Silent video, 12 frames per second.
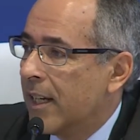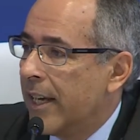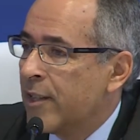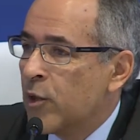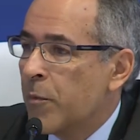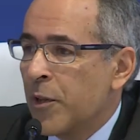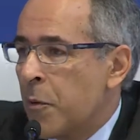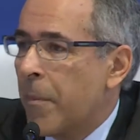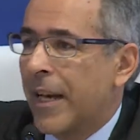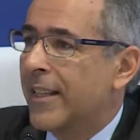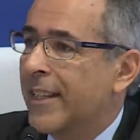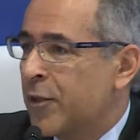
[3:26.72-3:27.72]
eso vino
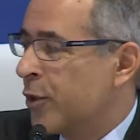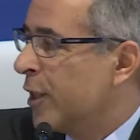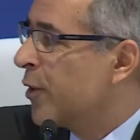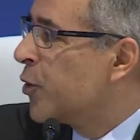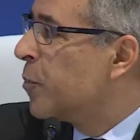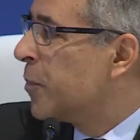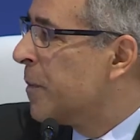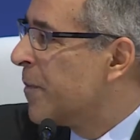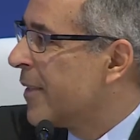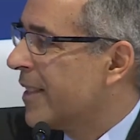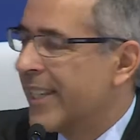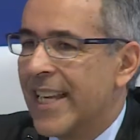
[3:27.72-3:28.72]
para dentro del grupo.
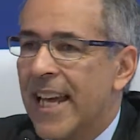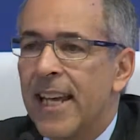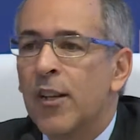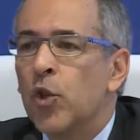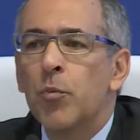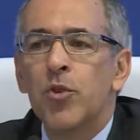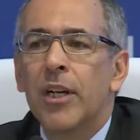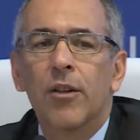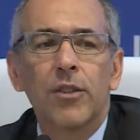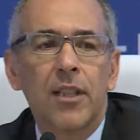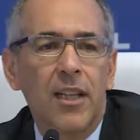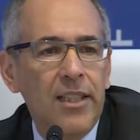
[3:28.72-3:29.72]
Y ahí el grupo ya
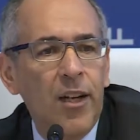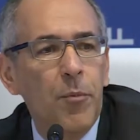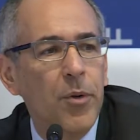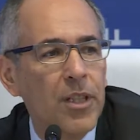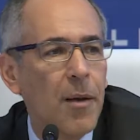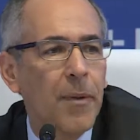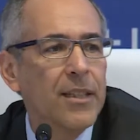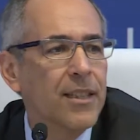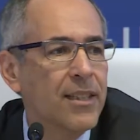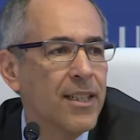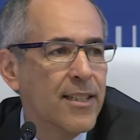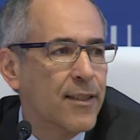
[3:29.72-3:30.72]
no, ya no podía más
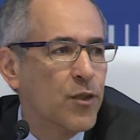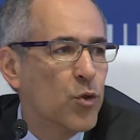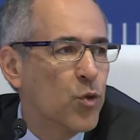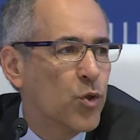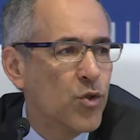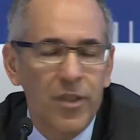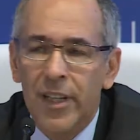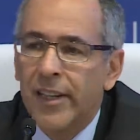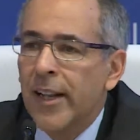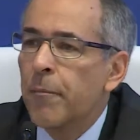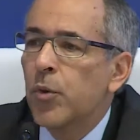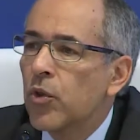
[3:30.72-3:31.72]
tener ese discurso. El
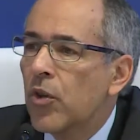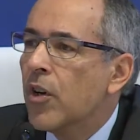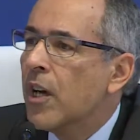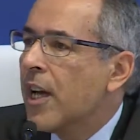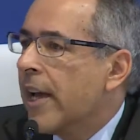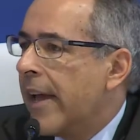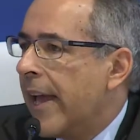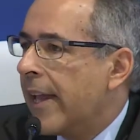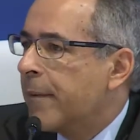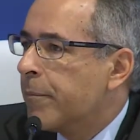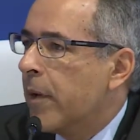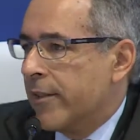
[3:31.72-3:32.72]
Hamburgo,
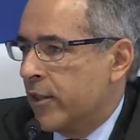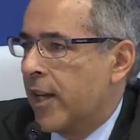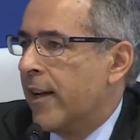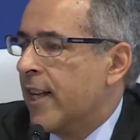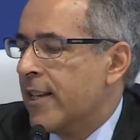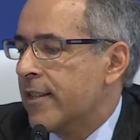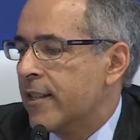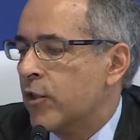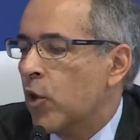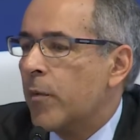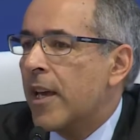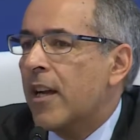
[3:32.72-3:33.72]
era, sea, si
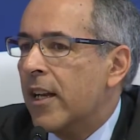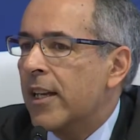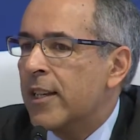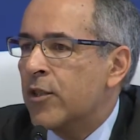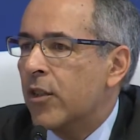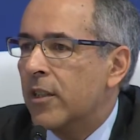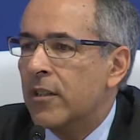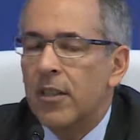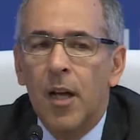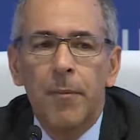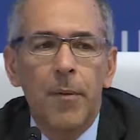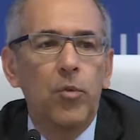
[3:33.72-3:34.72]
no hubiera la elección de
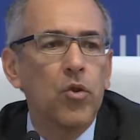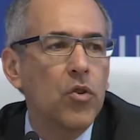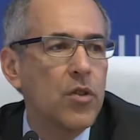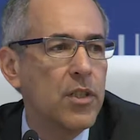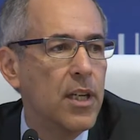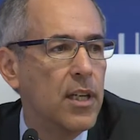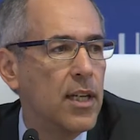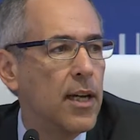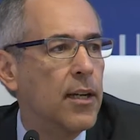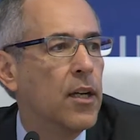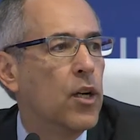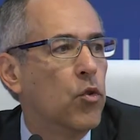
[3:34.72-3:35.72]
Trump, Hamburgo
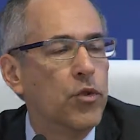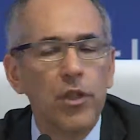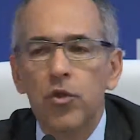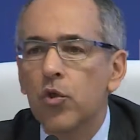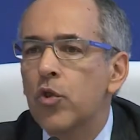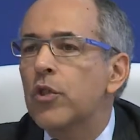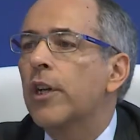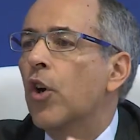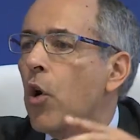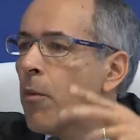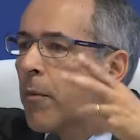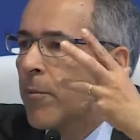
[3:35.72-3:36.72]
sería un discurso de
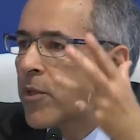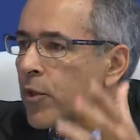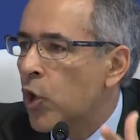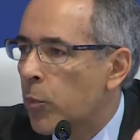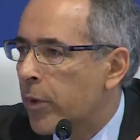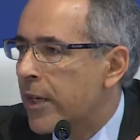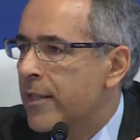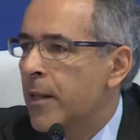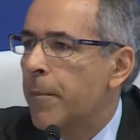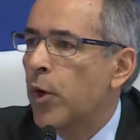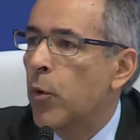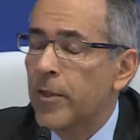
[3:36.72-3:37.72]
cómo vamos a incorporar esa
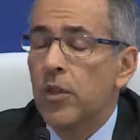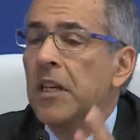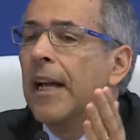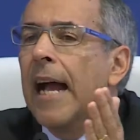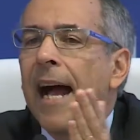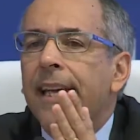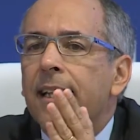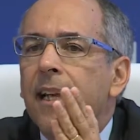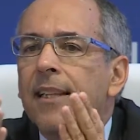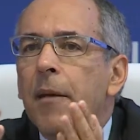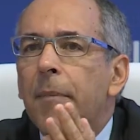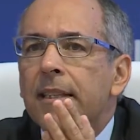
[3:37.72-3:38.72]
preocupación. Ahí el
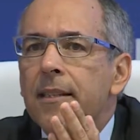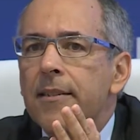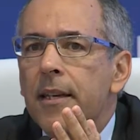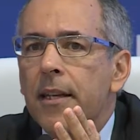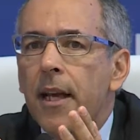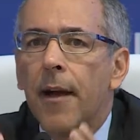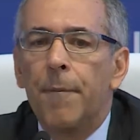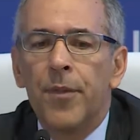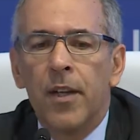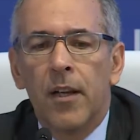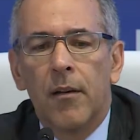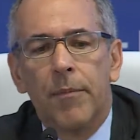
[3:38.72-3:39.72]
debate sería,
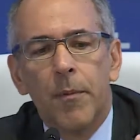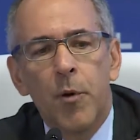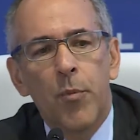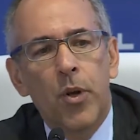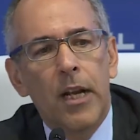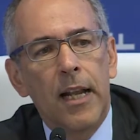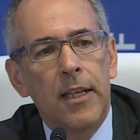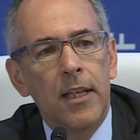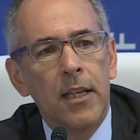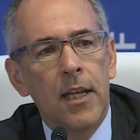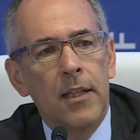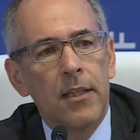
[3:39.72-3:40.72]
vamos por la
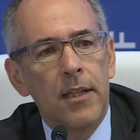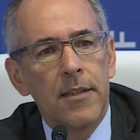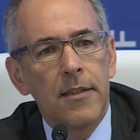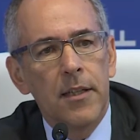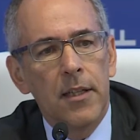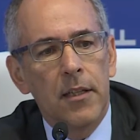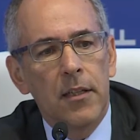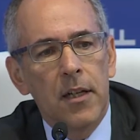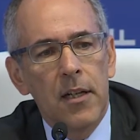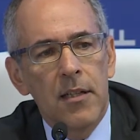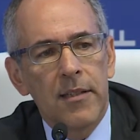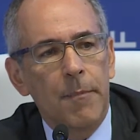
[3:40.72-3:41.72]
línea de decir,
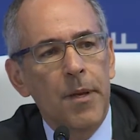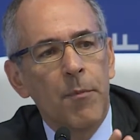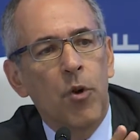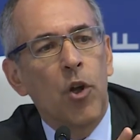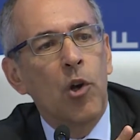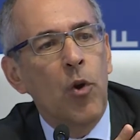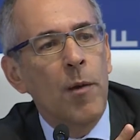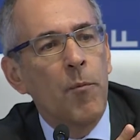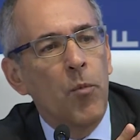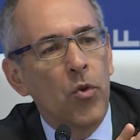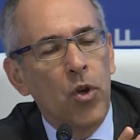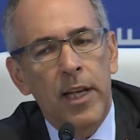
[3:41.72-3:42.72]
sabemos lo,
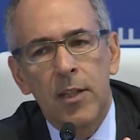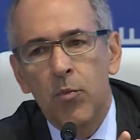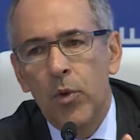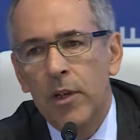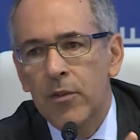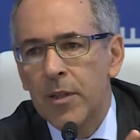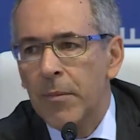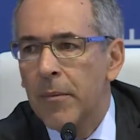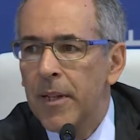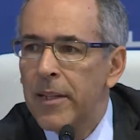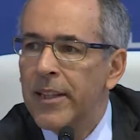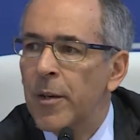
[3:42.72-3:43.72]
lo que es bueno,
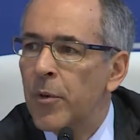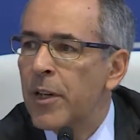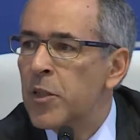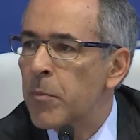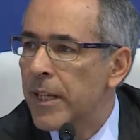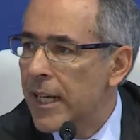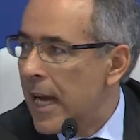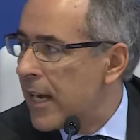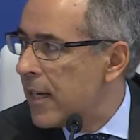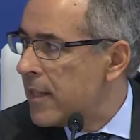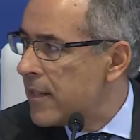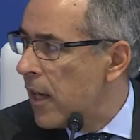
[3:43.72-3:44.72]
simplemente tenemos que
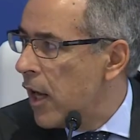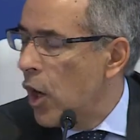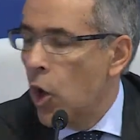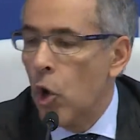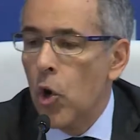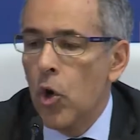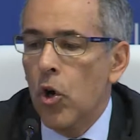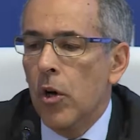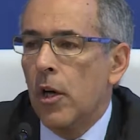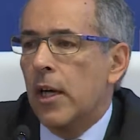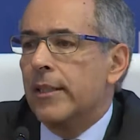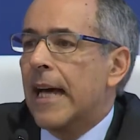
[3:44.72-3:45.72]
explicarles,
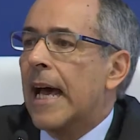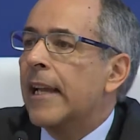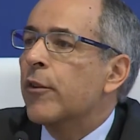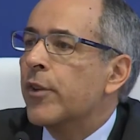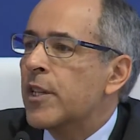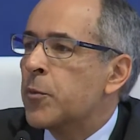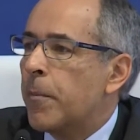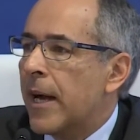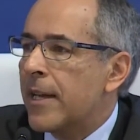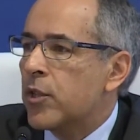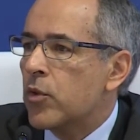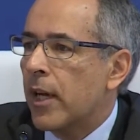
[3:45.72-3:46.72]
o darle un
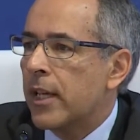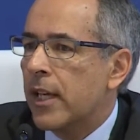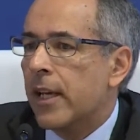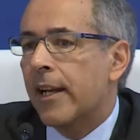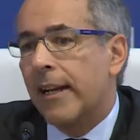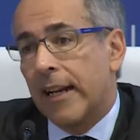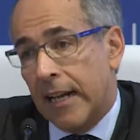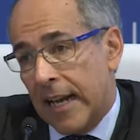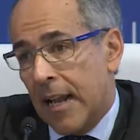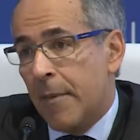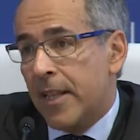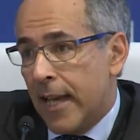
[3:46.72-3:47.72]
espacio a que
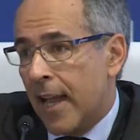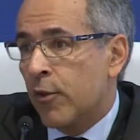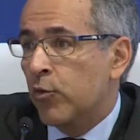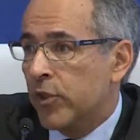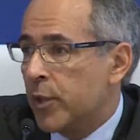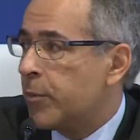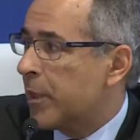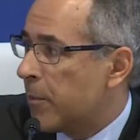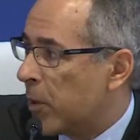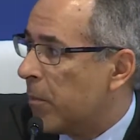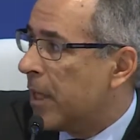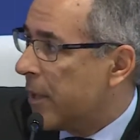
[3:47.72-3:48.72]
realmente hay algún tipo de
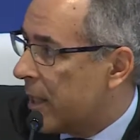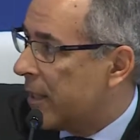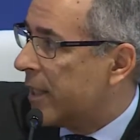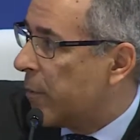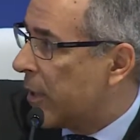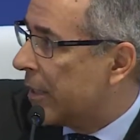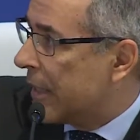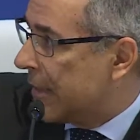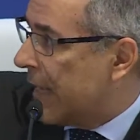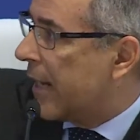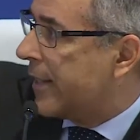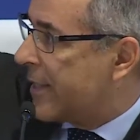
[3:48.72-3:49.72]
problema que tenemos que
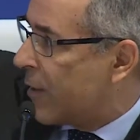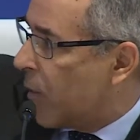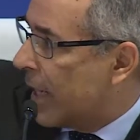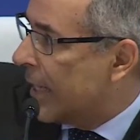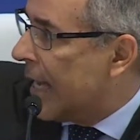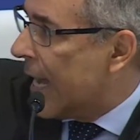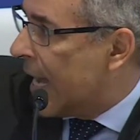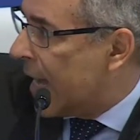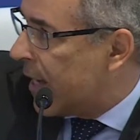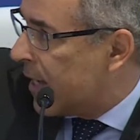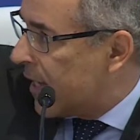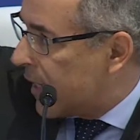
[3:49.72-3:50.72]
tratar, la
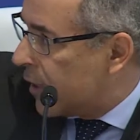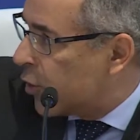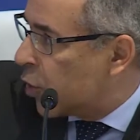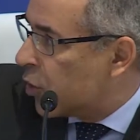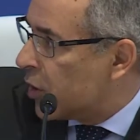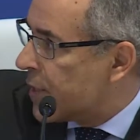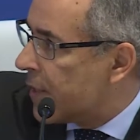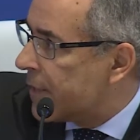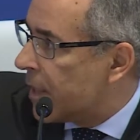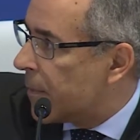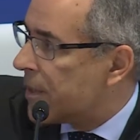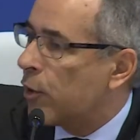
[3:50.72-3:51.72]
desigualdad y todo ese
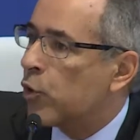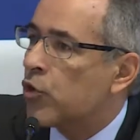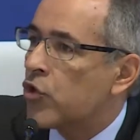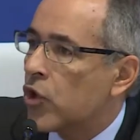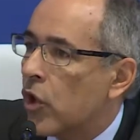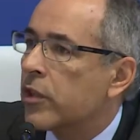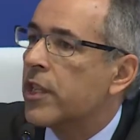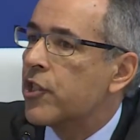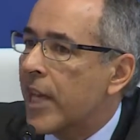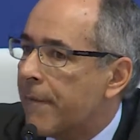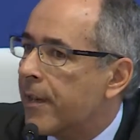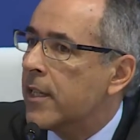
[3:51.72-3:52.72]
tema de inclusión que
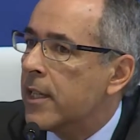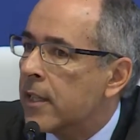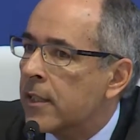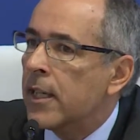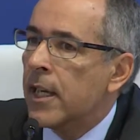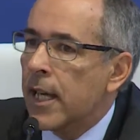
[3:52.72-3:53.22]
ya venían